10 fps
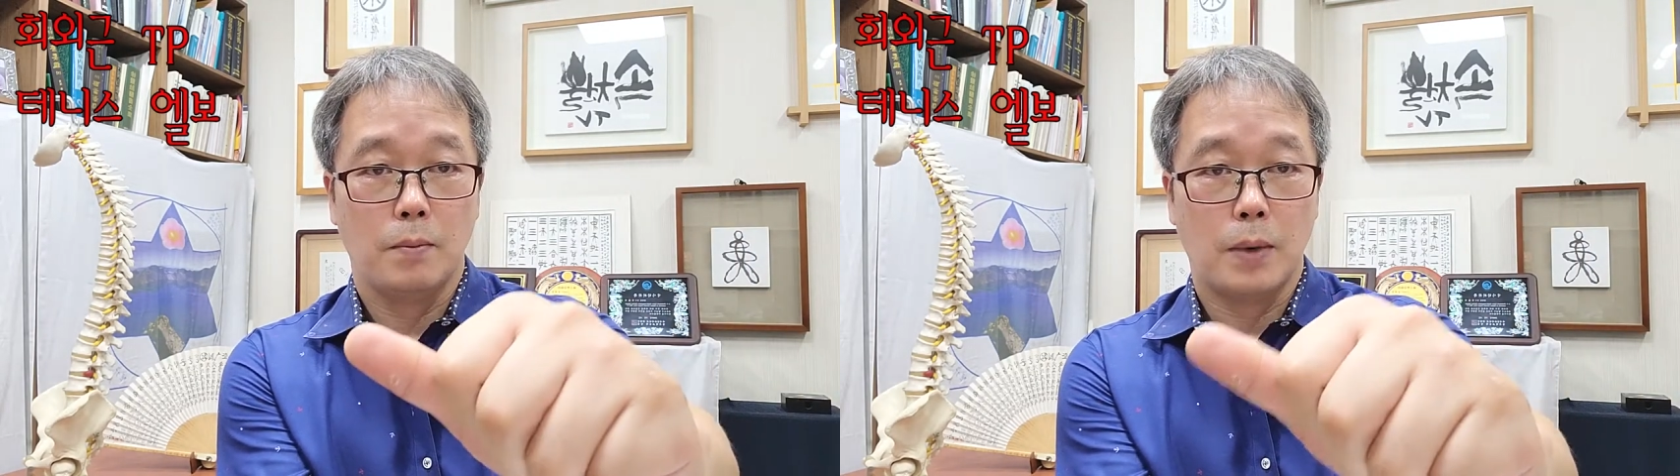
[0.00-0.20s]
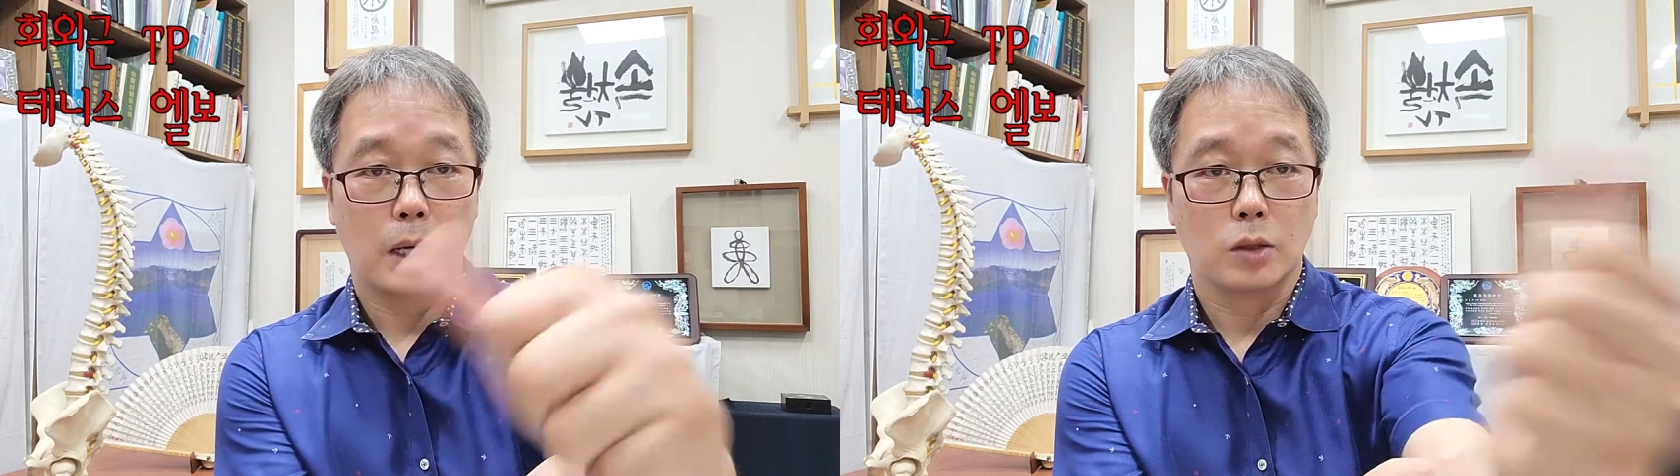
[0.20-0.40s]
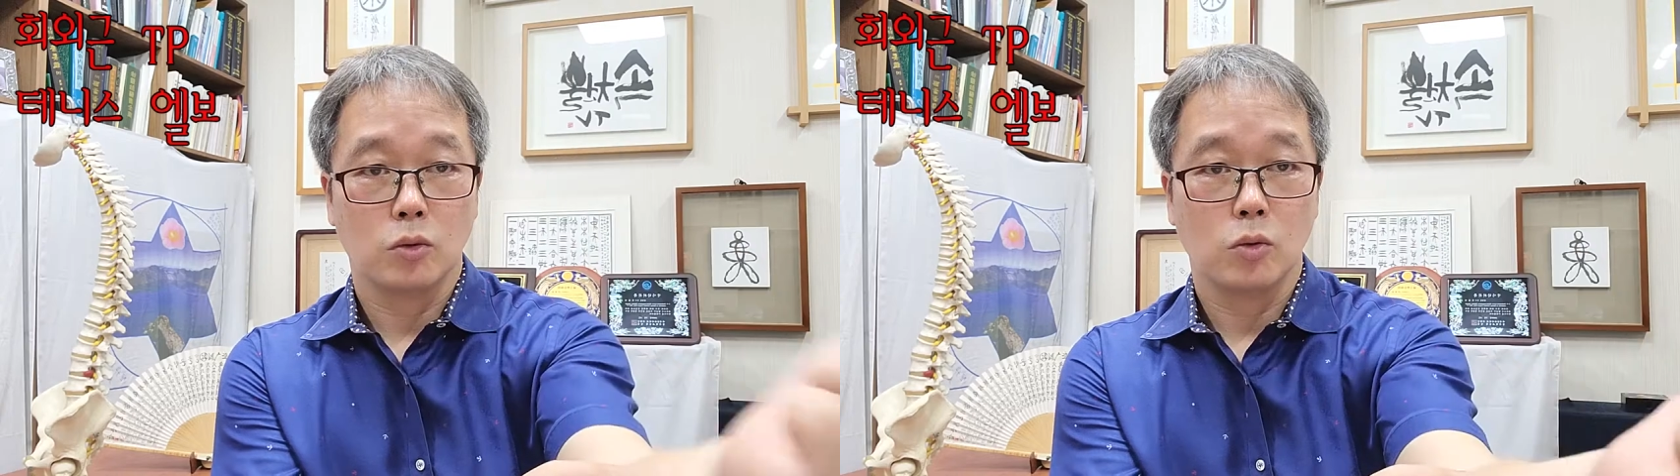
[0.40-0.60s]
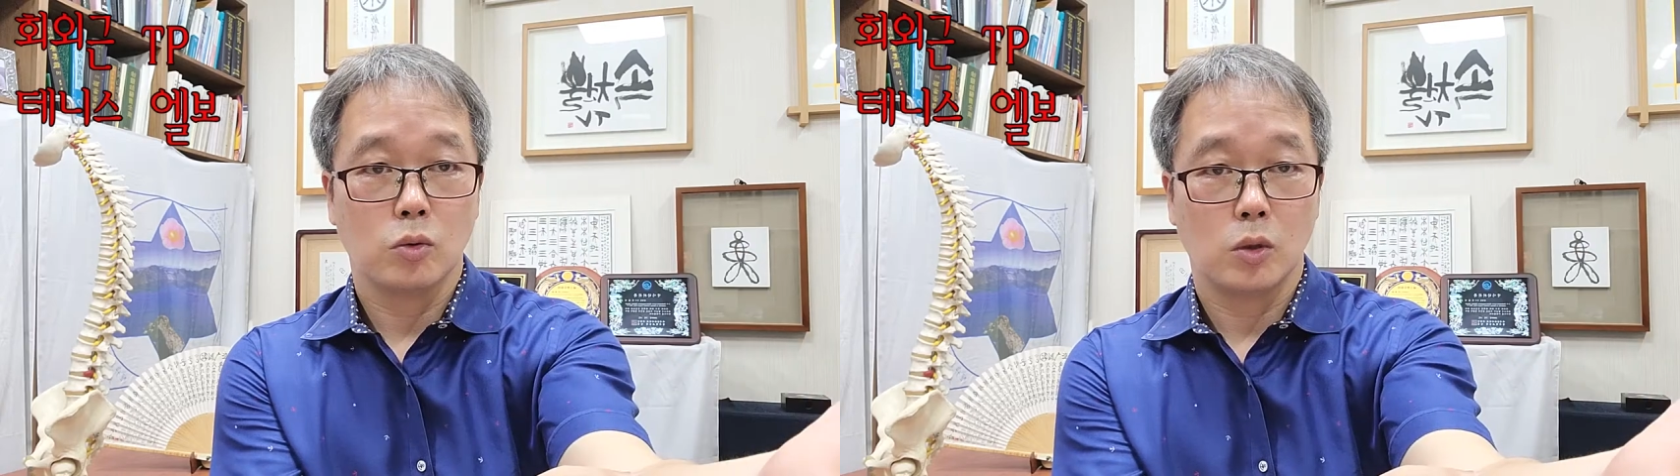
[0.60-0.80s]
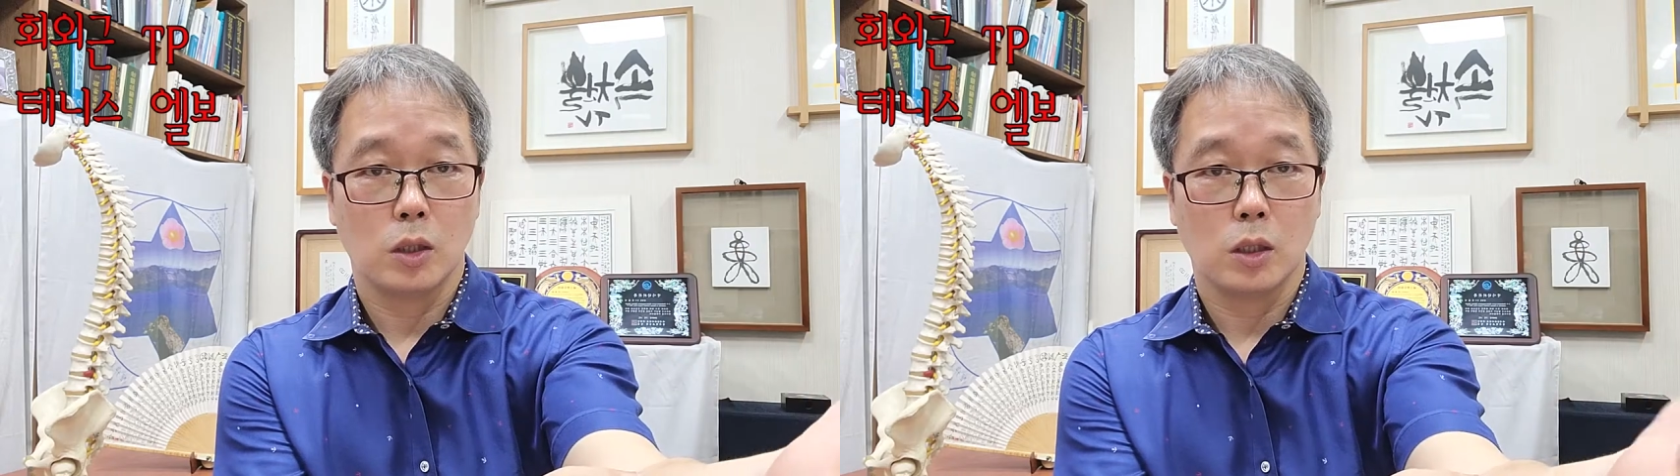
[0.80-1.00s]
바깥쪽으로
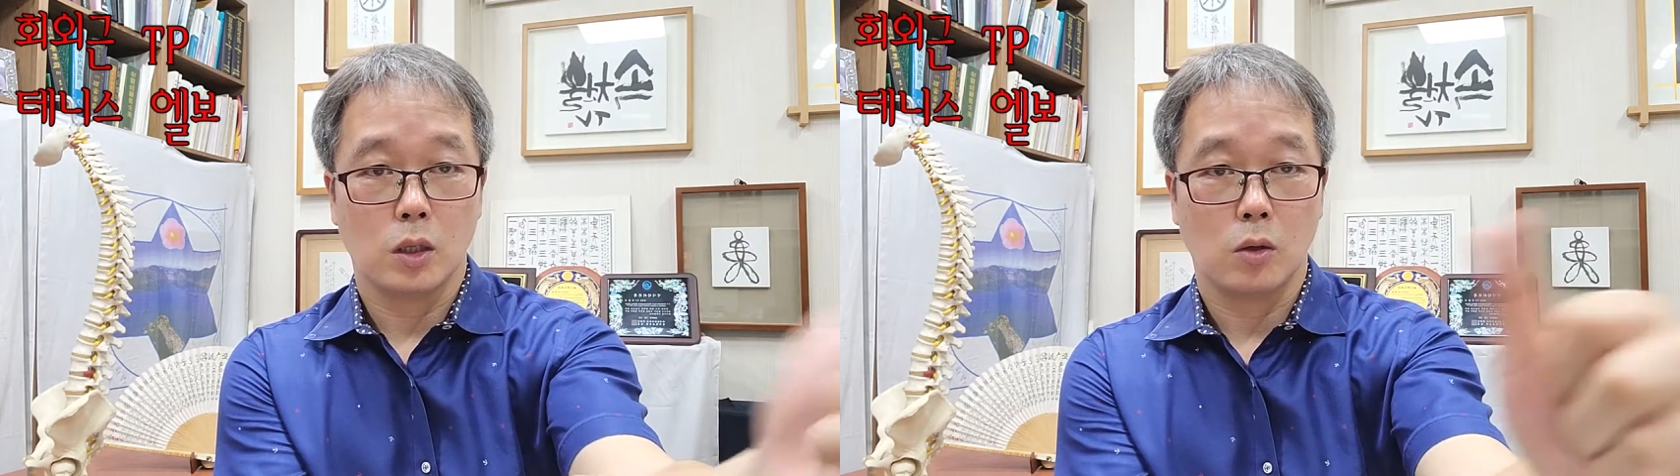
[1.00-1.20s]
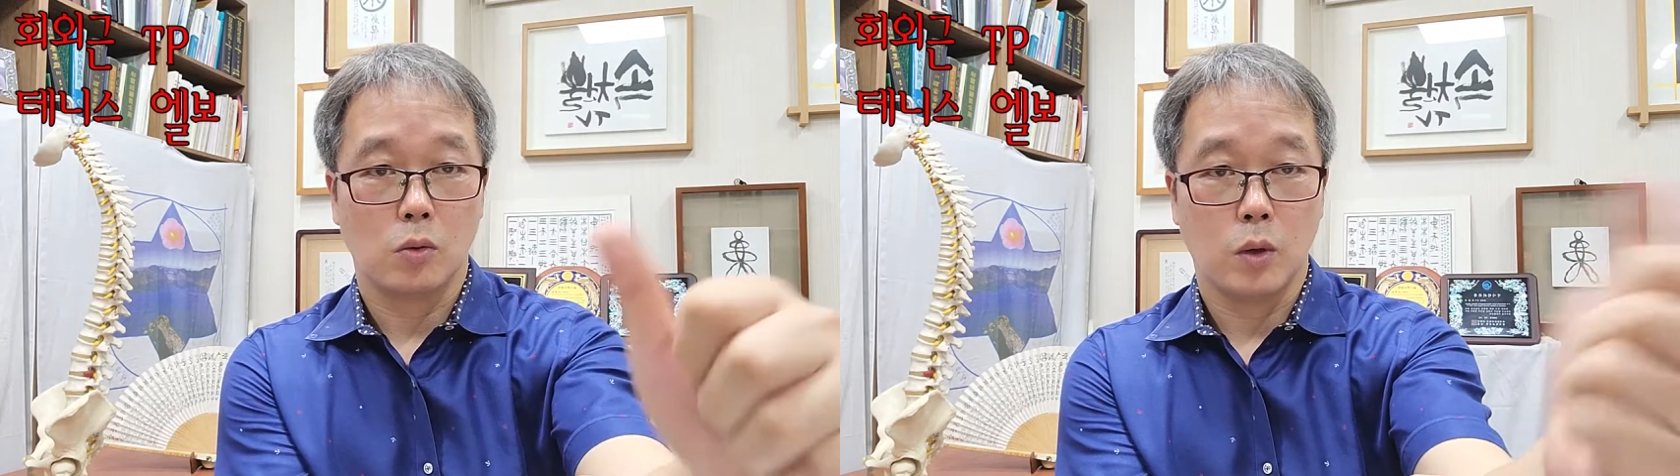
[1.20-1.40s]
돌리는 걸